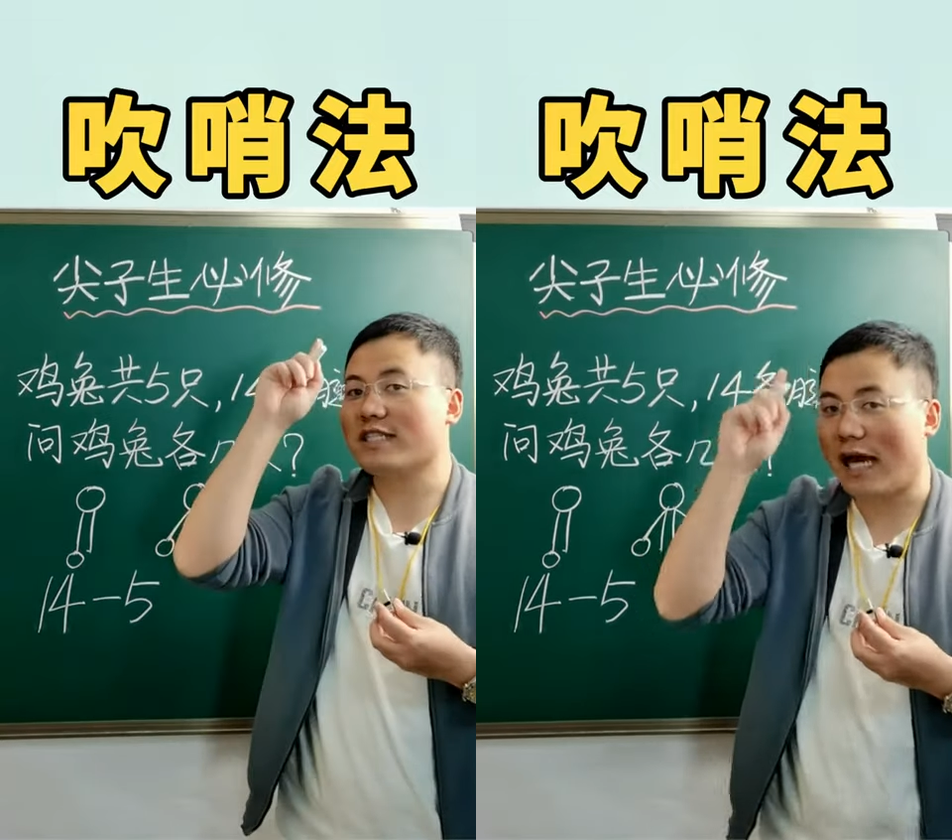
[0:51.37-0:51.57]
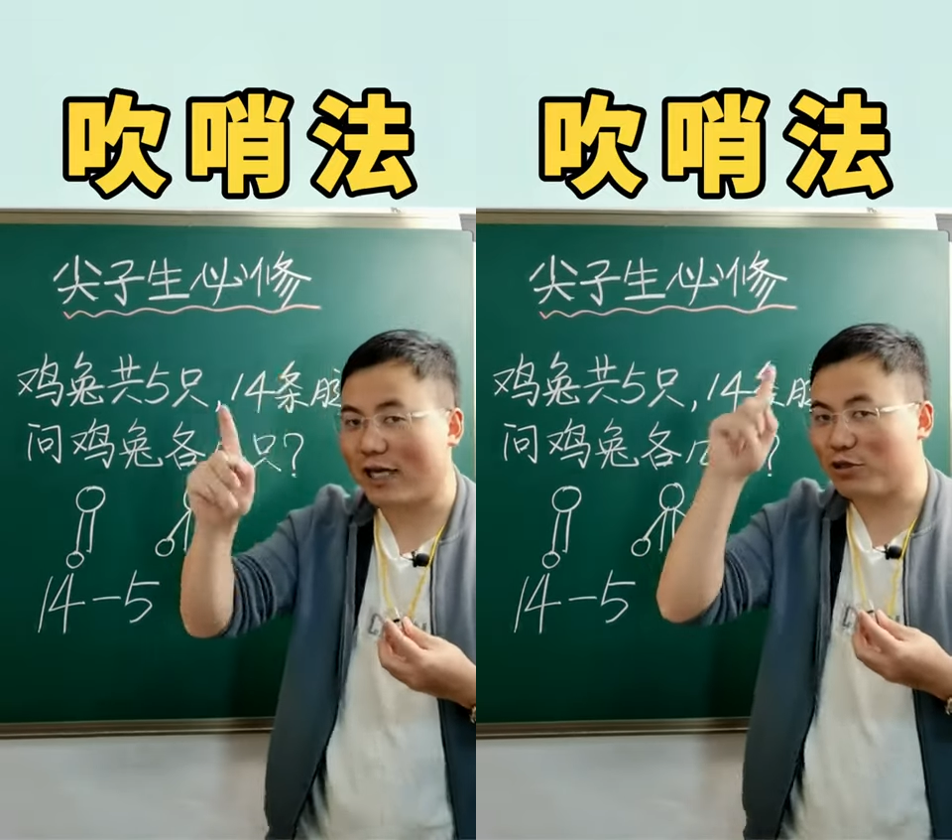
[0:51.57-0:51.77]

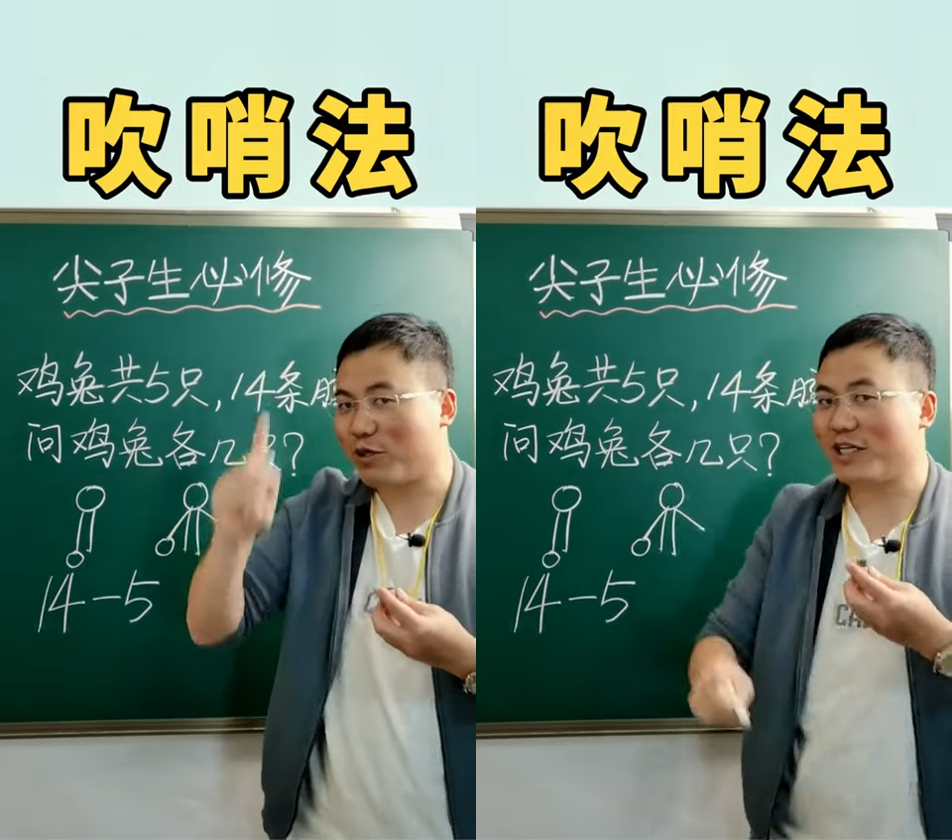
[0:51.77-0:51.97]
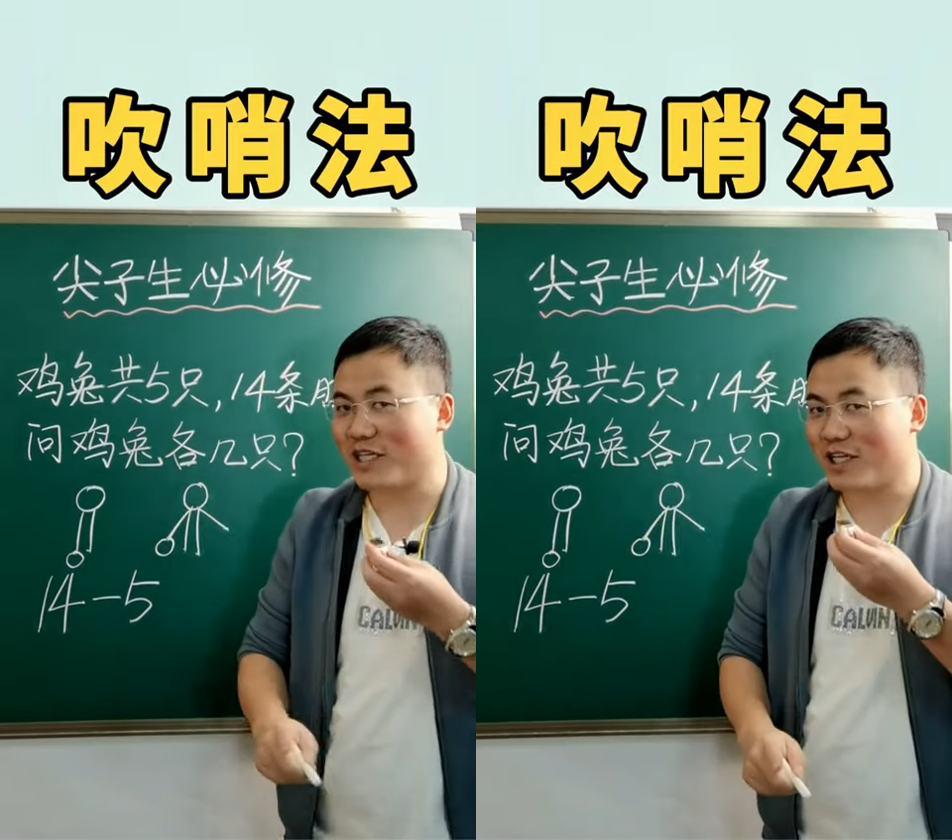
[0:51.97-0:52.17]
再
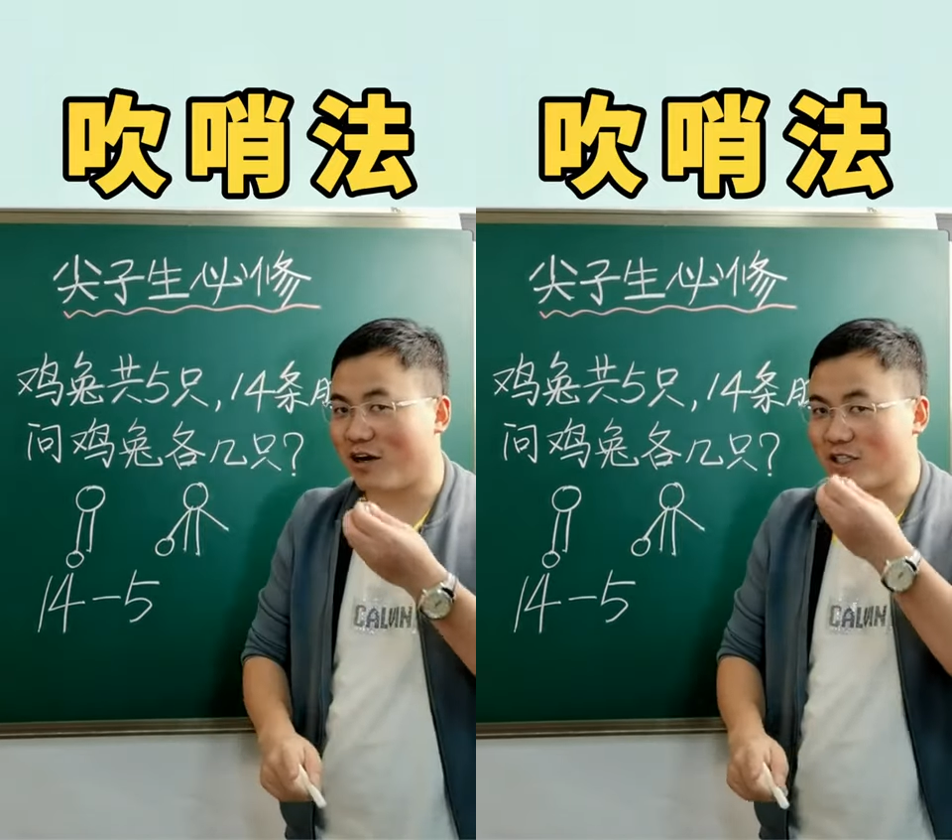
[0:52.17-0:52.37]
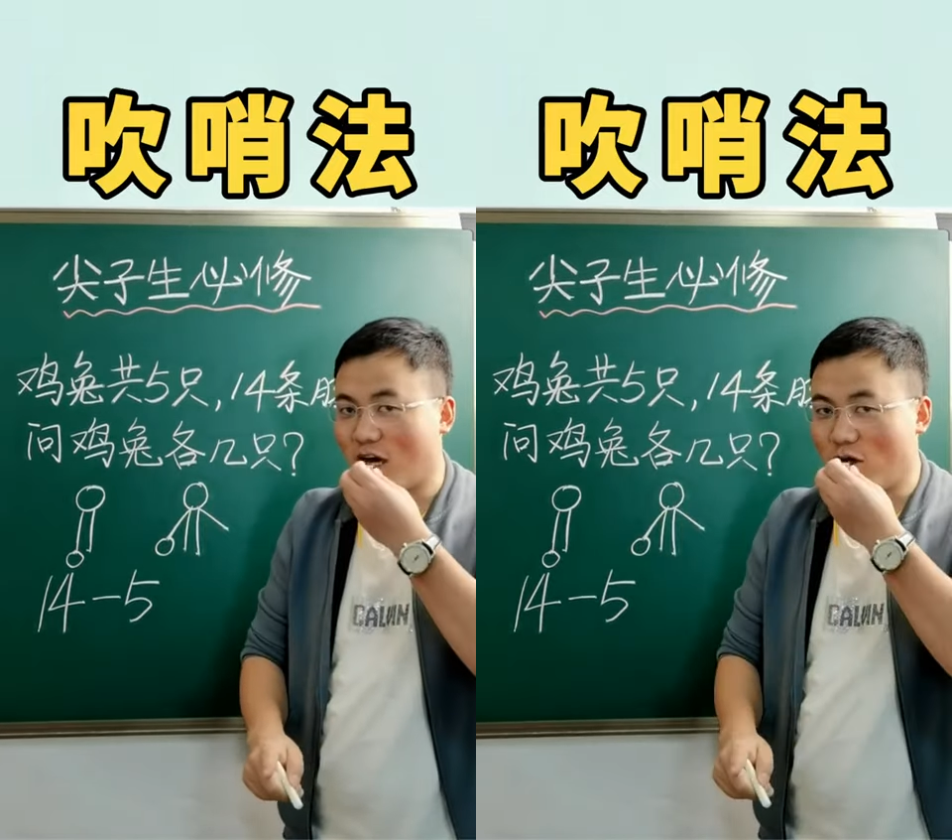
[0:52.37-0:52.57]
吹身
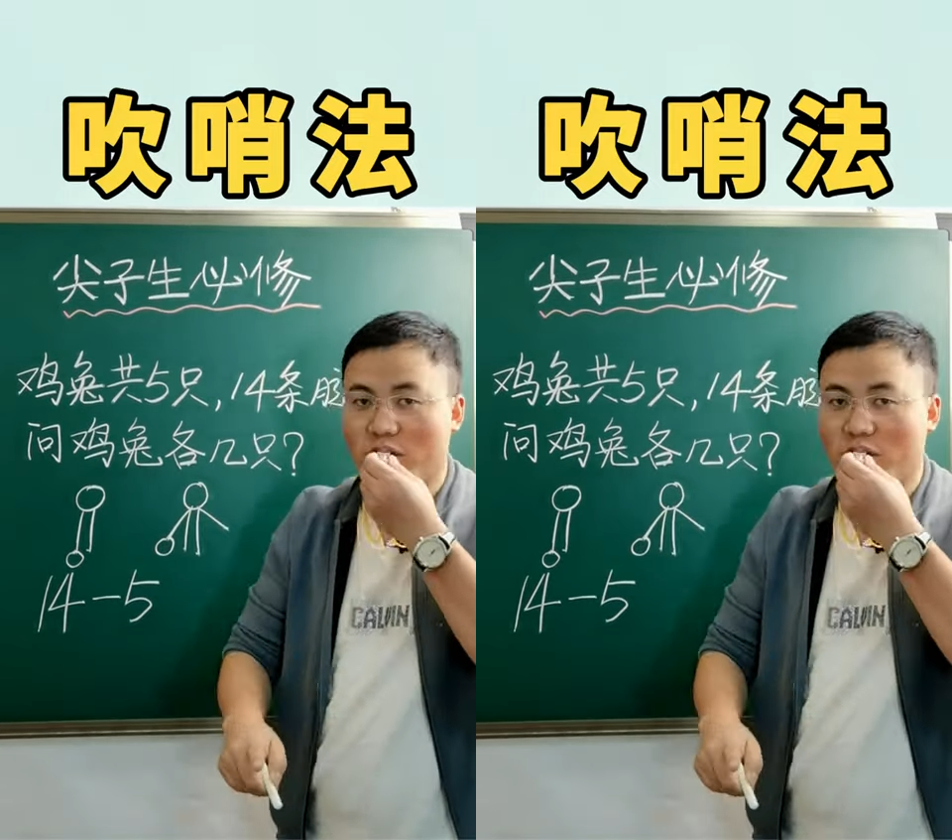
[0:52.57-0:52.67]
哨子。